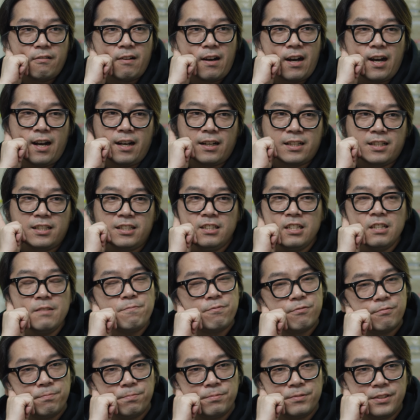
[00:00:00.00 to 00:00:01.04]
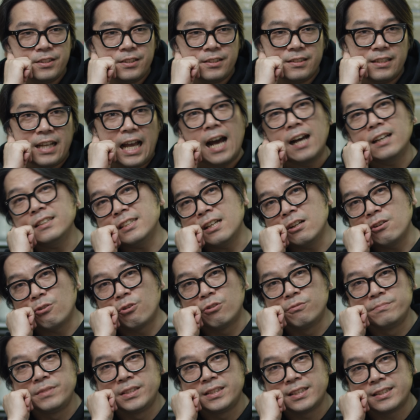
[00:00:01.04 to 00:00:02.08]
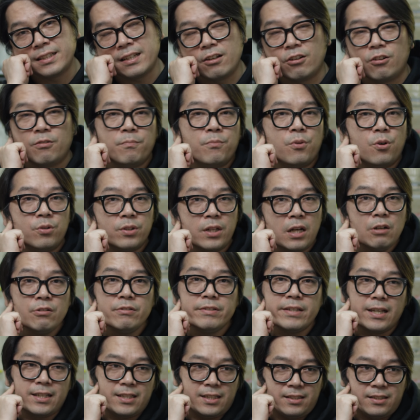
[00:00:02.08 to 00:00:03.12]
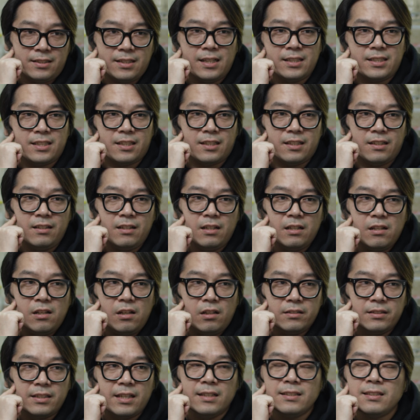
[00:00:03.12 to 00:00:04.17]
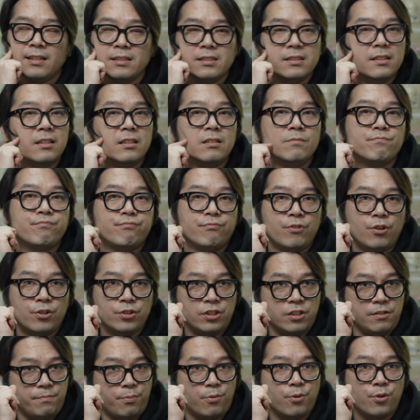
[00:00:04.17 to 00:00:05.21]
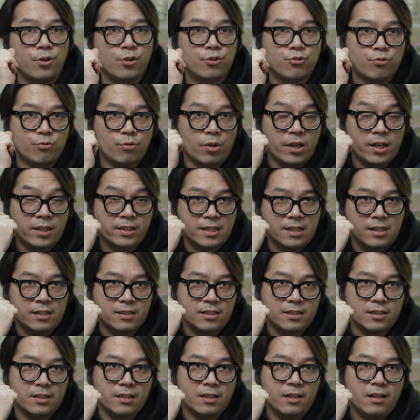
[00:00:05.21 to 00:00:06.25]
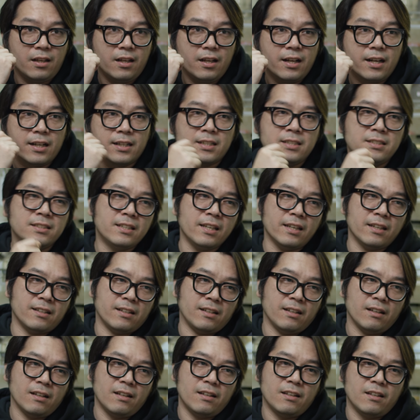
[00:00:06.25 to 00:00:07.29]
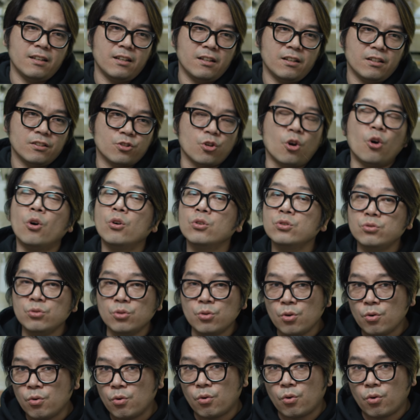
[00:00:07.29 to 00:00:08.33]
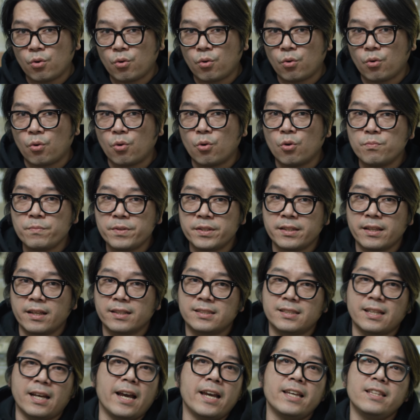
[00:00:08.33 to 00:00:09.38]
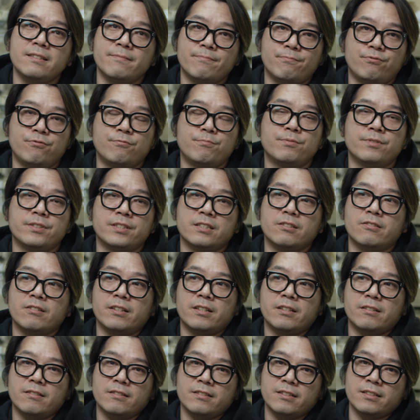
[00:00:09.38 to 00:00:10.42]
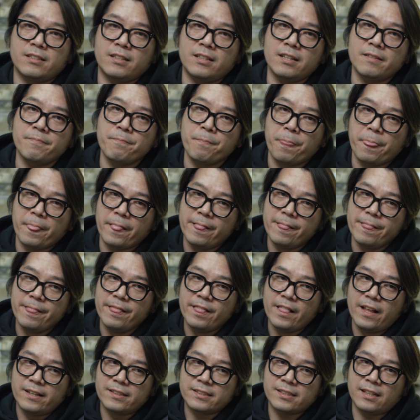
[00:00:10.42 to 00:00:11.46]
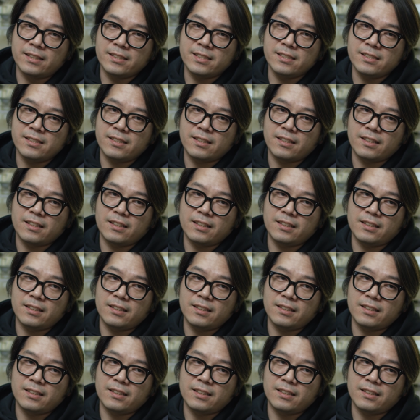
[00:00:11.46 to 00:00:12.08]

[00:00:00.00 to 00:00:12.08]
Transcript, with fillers: 아, 그 부분은 항상 고민을 해요. 뭐라고 얘기를 할지, 내 사진에서 무엇을 보여줘야 될지, 그게 저도 고민에 쌓이는 부분인 거예요. 그러니까 사실